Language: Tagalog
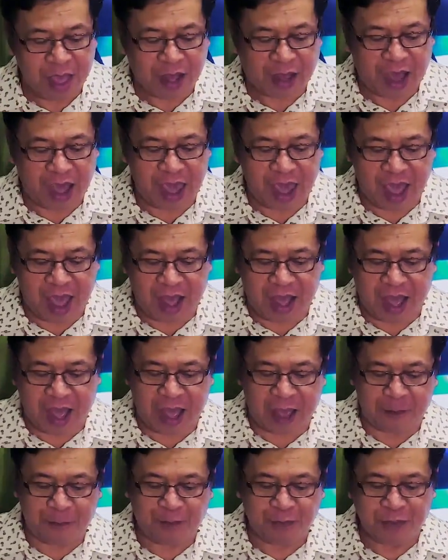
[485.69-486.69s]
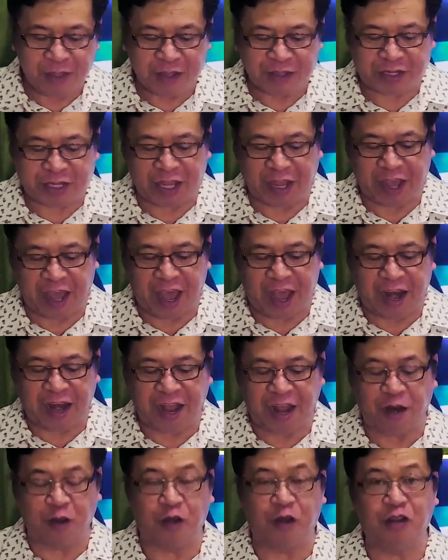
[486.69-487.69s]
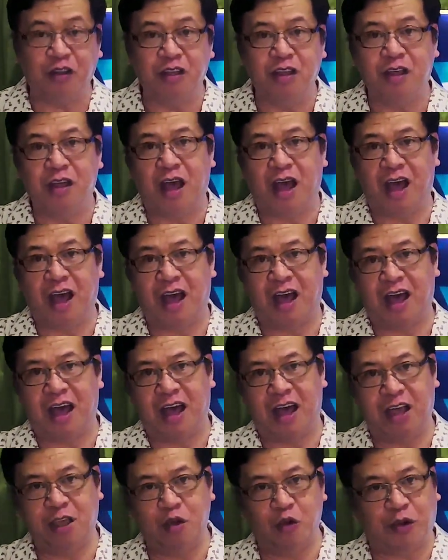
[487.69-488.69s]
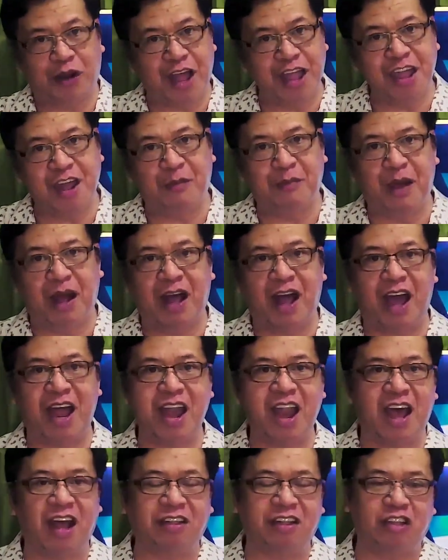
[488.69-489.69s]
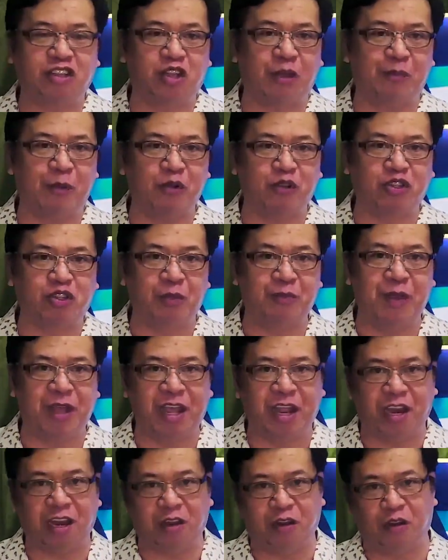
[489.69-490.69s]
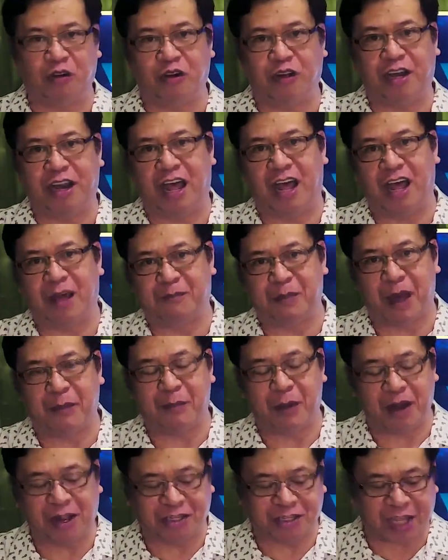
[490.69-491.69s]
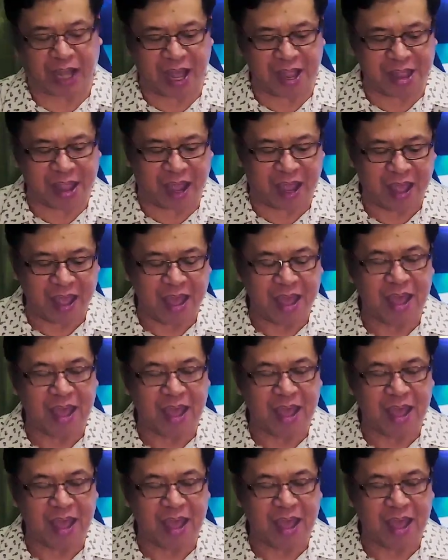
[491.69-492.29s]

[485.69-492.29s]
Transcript: Kaya nga, si Ellie, no? Uh, yung kanyang mga anak that supposed to be no na papalit sa kanya